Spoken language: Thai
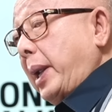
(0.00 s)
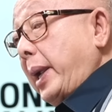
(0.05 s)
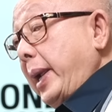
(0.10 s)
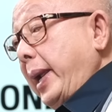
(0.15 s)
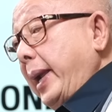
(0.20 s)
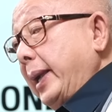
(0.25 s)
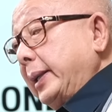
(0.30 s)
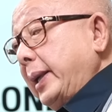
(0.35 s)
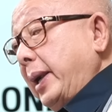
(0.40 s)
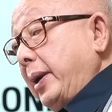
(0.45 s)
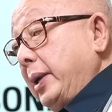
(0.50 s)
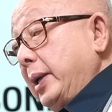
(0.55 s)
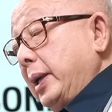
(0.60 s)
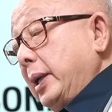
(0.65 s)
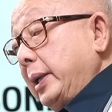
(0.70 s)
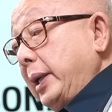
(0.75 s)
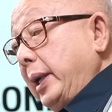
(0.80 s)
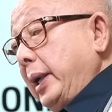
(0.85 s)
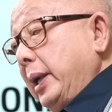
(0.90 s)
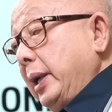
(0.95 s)
พระเอกในเรื่อง
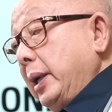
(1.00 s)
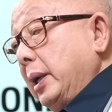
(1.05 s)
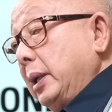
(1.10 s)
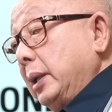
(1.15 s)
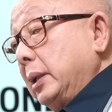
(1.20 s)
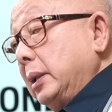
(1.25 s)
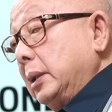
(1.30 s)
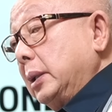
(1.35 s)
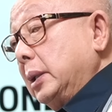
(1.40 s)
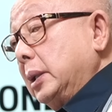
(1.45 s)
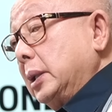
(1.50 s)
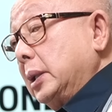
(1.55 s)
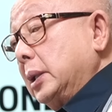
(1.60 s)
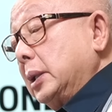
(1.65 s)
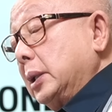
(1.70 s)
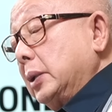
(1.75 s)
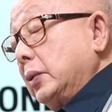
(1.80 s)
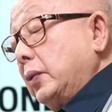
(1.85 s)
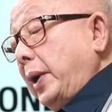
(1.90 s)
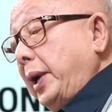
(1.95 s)
นี้
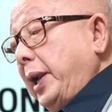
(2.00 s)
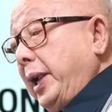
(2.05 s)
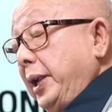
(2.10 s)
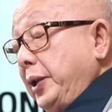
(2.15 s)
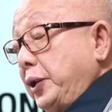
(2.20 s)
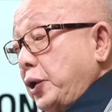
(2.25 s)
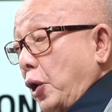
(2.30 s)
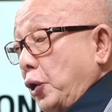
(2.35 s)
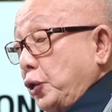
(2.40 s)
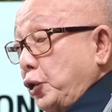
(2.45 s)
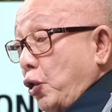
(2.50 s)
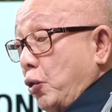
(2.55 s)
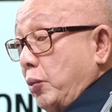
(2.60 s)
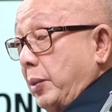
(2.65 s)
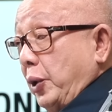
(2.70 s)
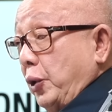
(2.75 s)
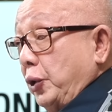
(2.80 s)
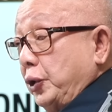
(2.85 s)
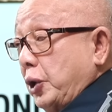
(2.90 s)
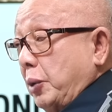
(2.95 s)
วันนี้เจาะจง
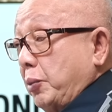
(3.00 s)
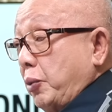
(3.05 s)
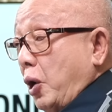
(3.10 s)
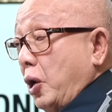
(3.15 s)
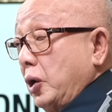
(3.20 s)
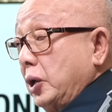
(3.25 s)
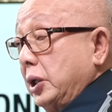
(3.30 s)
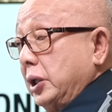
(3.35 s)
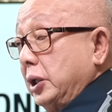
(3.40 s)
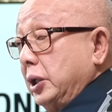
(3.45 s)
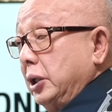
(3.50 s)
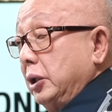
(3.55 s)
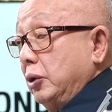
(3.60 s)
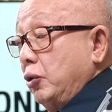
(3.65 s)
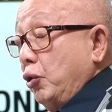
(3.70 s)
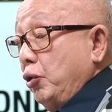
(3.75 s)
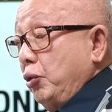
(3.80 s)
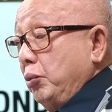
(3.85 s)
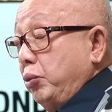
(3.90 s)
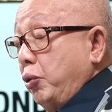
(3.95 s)
มาโดยเฉพาะคือ
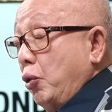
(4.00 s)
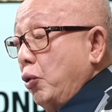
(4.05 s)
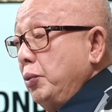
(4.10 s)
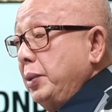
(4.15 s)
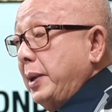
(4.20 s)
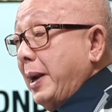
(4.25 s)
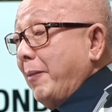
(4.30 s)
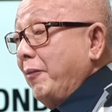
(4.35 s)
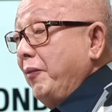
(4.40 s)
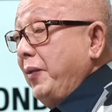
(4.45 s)
คุณภูมิธรรม